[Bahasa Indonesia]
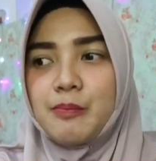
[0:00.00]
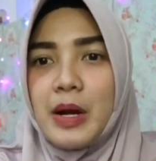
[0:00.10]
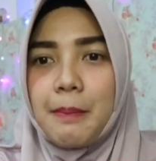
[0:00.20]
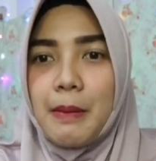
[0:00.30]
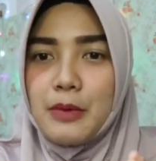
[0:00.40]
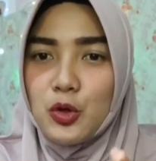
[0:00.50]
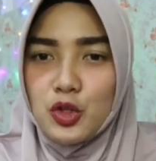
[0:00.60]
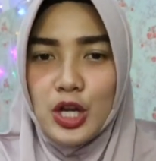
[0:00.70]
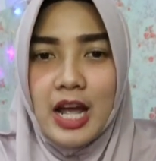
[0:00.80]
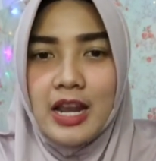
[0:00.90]
berapa minggu
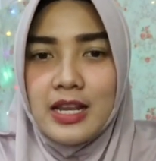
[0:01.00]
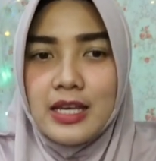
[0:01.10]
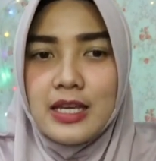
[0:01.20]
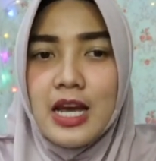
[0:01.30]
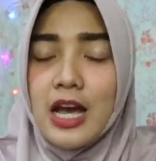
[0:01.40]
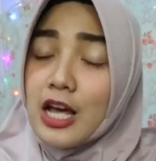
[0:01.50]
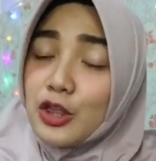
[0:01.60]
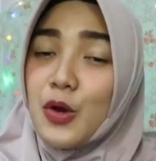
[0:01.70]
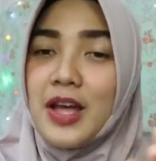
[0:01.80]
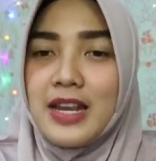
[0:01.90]
sekali
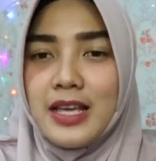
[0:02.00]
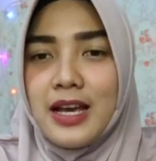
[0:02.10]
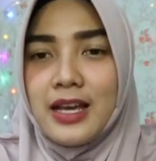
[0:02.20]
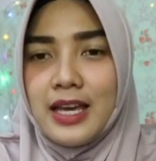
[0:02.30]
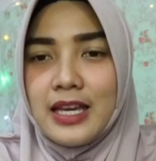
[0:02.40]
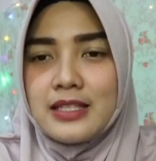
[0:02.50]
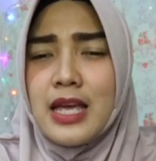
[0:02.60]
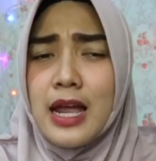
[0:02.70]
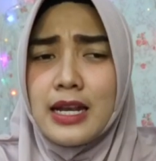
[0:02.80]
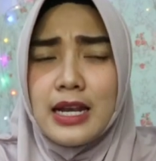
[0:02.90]
atau ada yang cash.
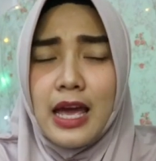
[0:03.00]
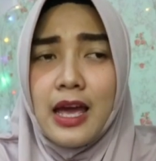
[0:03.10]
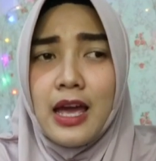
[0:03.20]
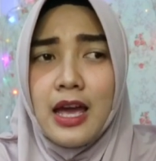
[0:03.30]
Nah,